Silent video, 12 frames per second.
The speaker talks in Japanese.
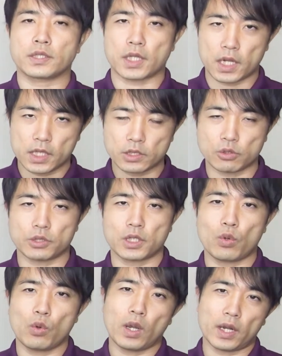チャレンジをし
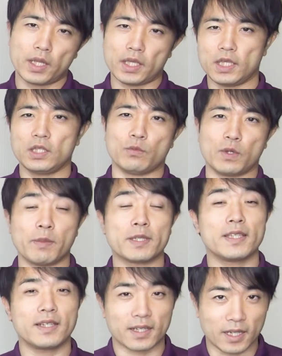た方がね、いいと思いま
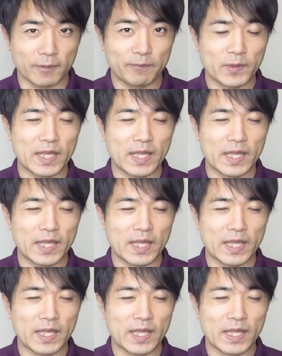せんか？